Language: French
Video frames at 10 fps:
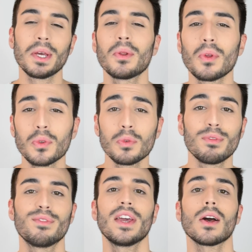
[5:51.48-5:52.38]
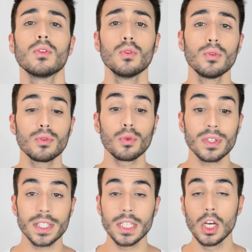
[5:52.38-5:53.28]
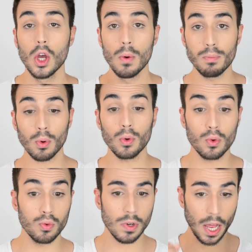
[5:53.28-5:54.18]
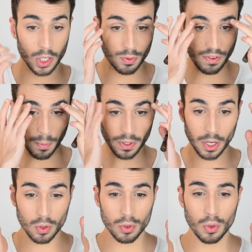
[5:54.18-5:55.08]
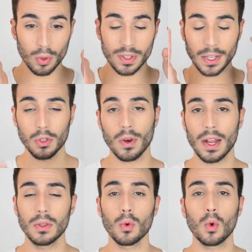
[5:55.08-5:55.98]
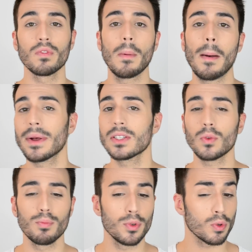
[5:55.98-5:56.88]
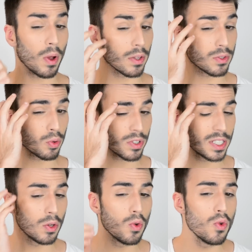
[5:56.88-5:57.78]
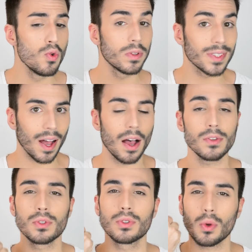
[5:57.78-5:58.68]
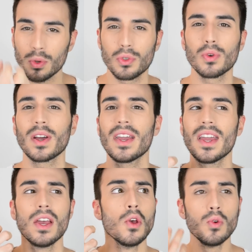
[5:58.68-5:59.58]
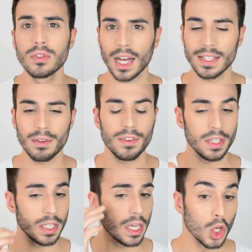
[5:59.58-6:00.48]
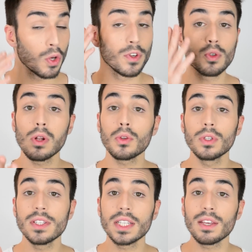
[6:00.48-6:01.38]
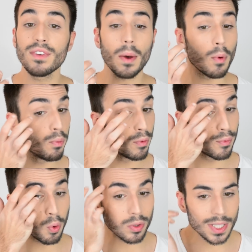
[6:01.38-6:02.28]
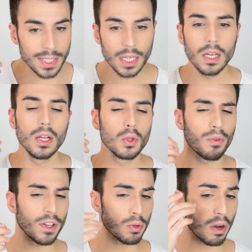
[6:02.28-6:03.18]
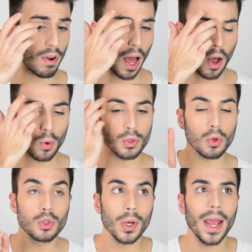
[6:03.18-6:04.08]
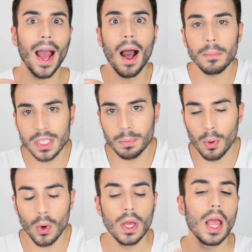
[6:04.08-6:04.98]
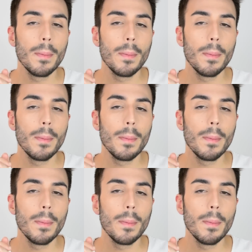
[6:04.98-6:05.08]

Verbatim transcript: bien entendu faire nos sourcils. Pour le coup, là, je voulais vraiment quelque chose de naturel. Donc on va pas partir non plus sur un sourcil ultra structuré, ultra défini. Je vais juste leur donner cet effet un peu plus fourni, de façon à, voilà, restructurer un petit peu,